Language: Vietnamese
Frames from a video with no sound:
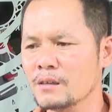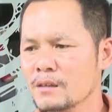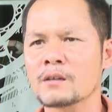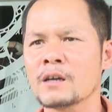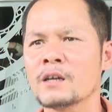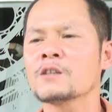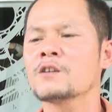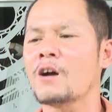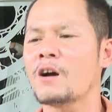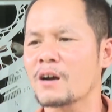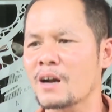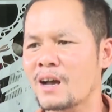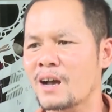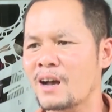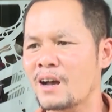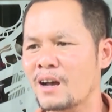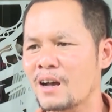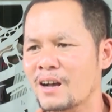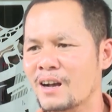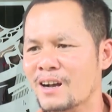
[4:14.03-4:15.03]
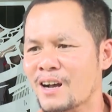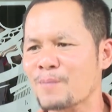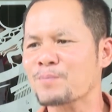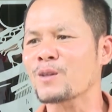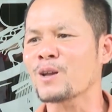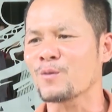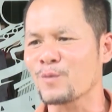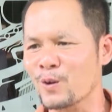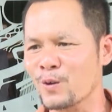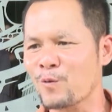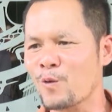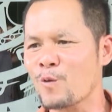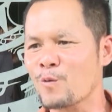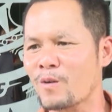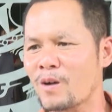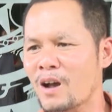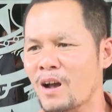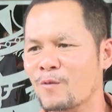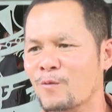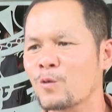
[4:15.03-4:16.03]
Thị trường là khắp tỉnh Vĩnh Phúc
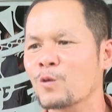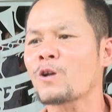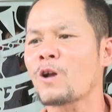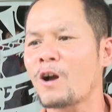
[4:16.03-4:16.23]
và Phú